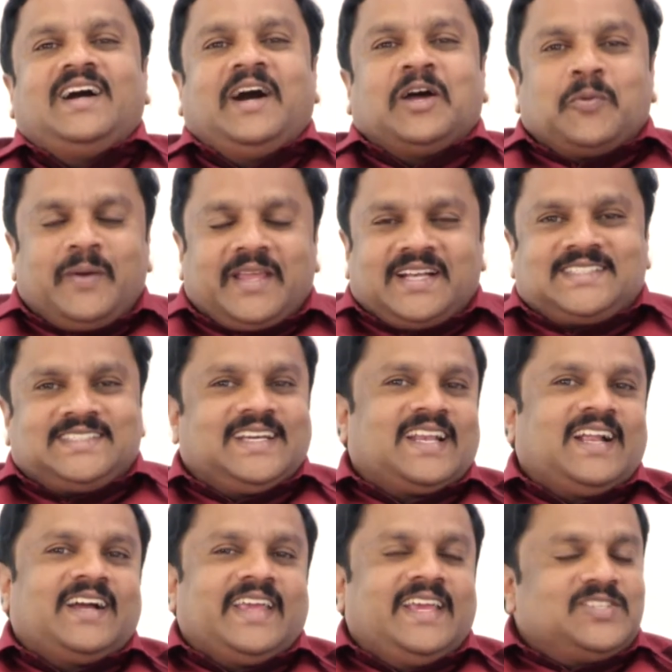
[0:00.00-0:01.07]
அருமை
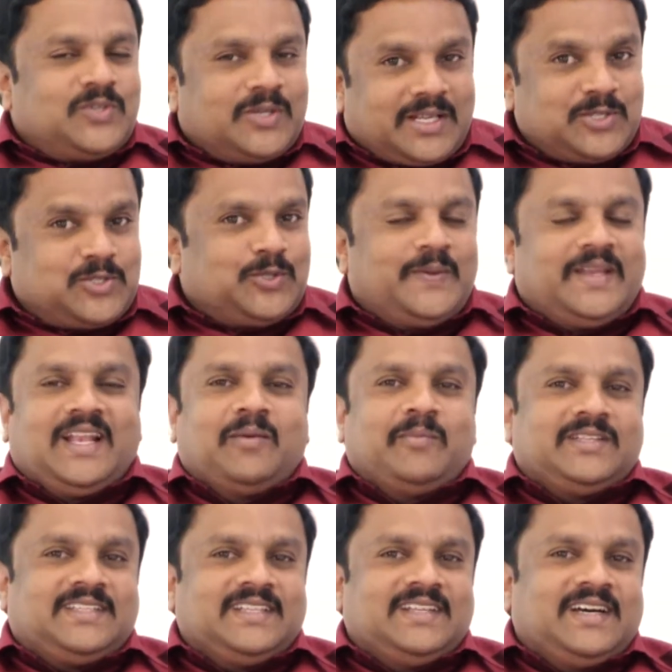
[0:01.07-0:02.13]
ரட்சகராக இயேசு கிறிஸ்துவின்
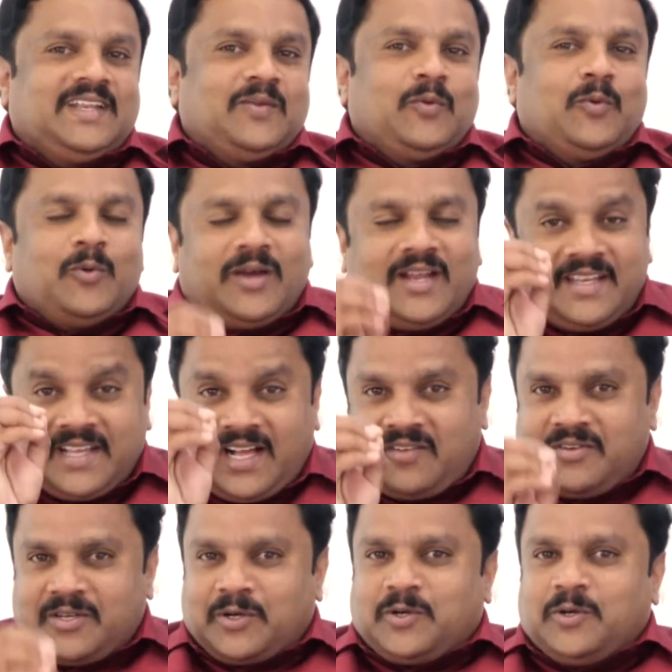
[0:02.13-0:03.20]
நாமத்தினால் உங்கள்
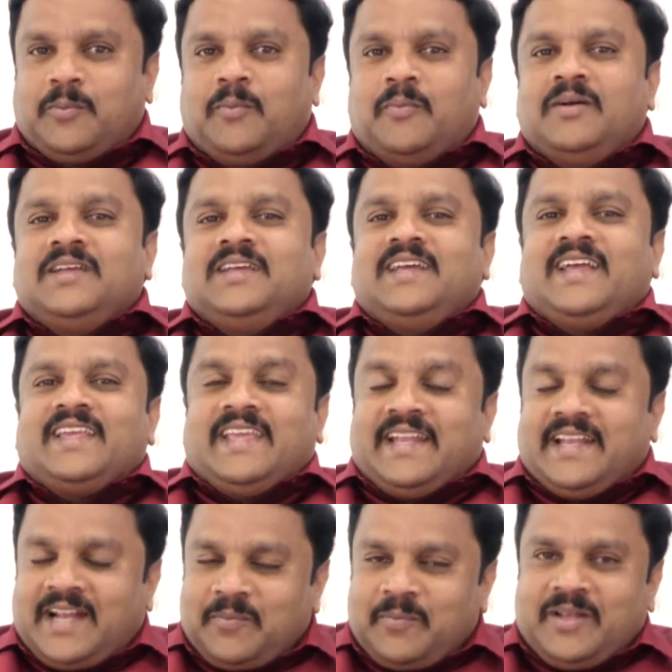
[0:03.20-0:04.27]
யாவருக்கும்
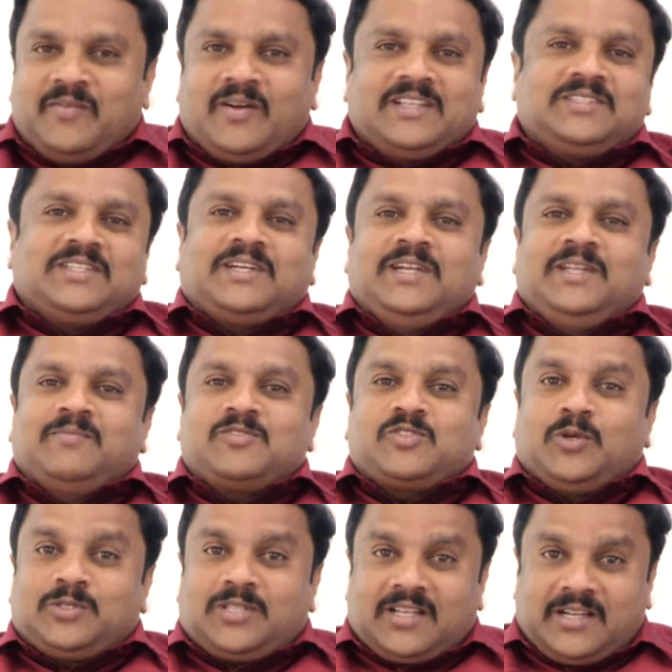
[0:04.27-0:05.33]
என் அன்பின் வாழ்த்துக்களையும்
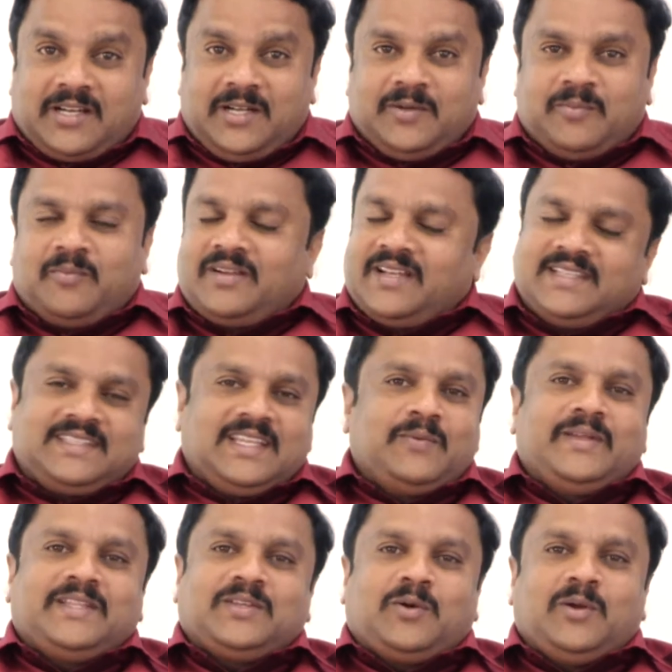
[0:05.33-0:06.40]
ஸ்தோத்திரங்களையும் நான்
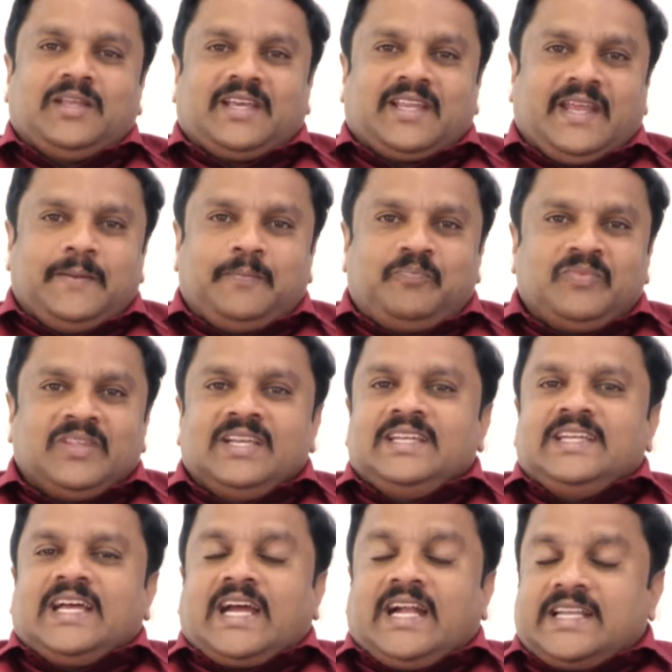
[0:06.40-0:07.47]
தெரிவித்துக் கொள்கிறேன்
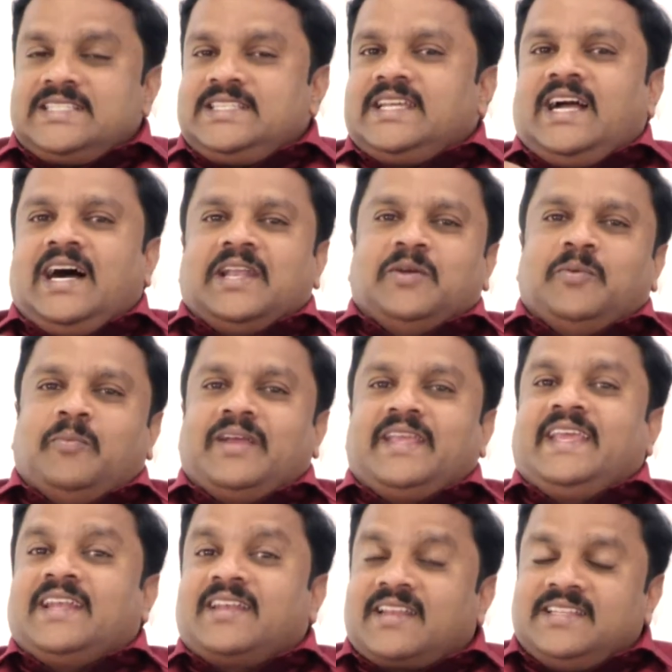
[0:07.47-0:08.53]
கடைசி காலம்
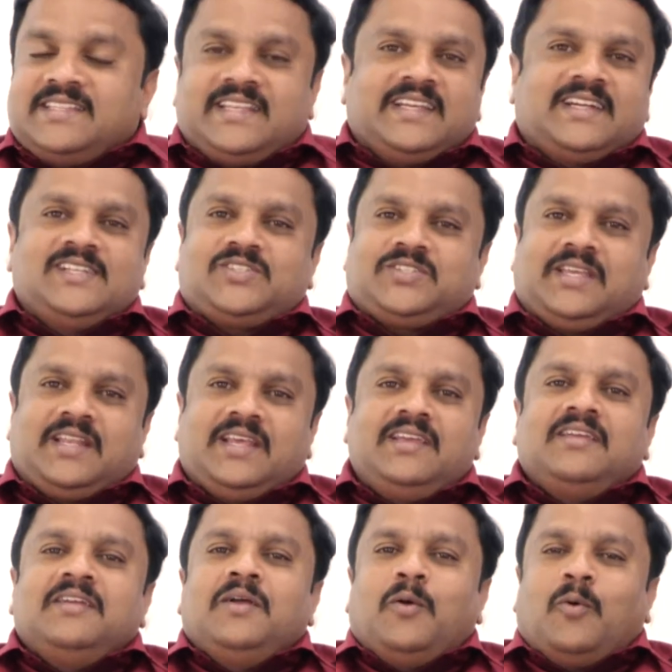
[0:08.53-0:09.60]
என்ற இந்த நிகழ்ச்சியில
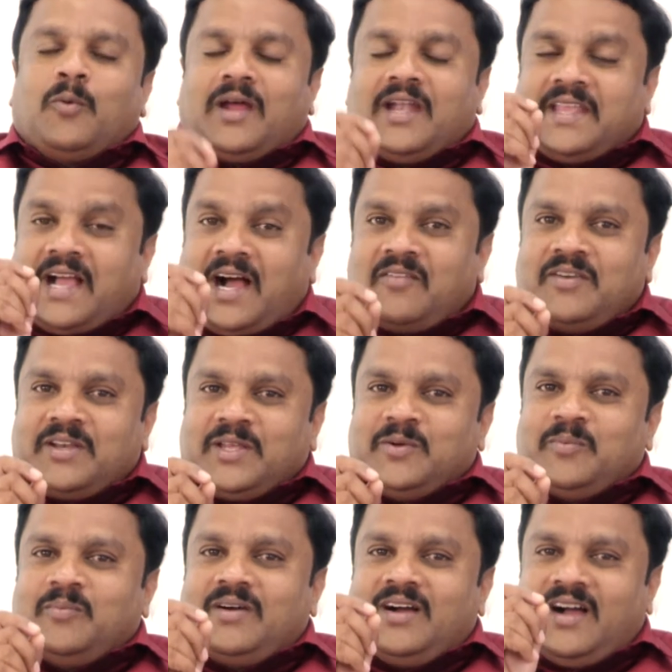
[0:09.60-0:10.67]
உங்கள்
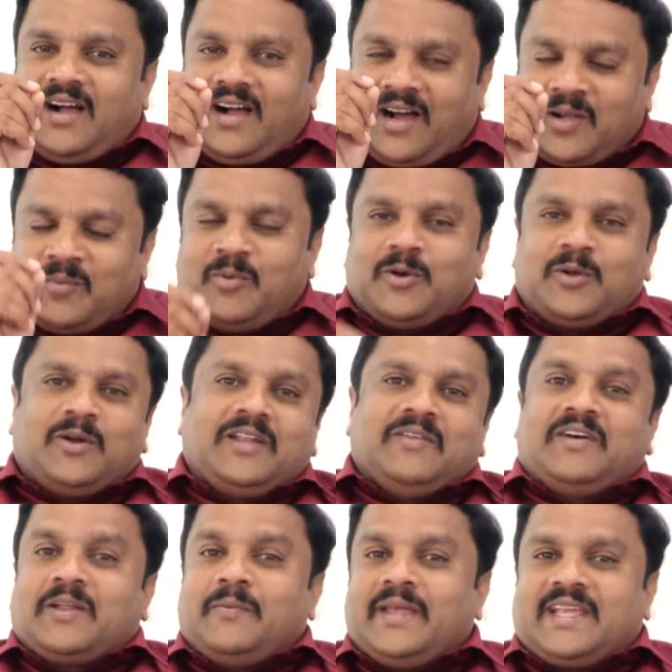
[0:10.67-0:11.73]
யாவரையும் அன்போடு கூட
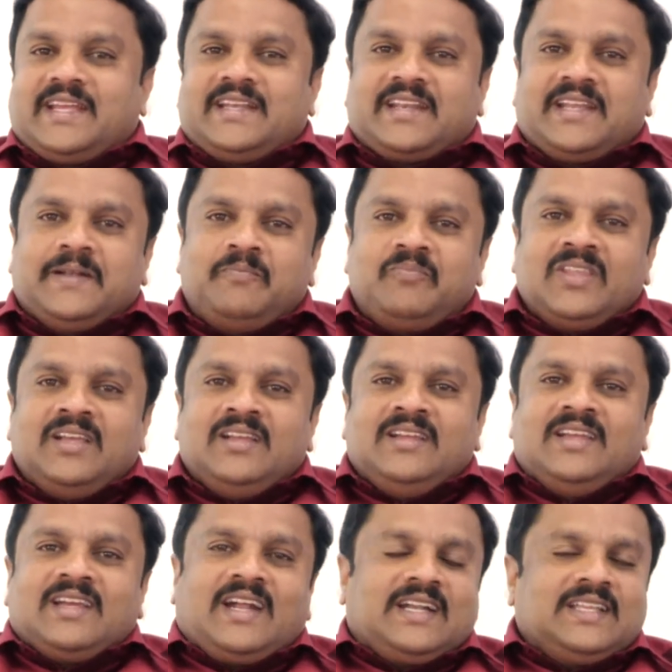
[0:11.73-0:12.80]
வரவைக்கின்றேன்
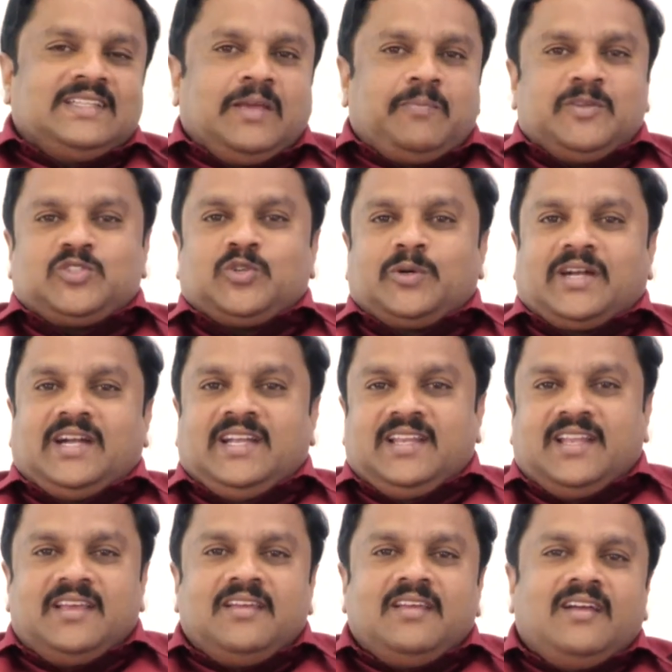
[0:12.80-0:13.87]
கடந்த எபிசோடுகளில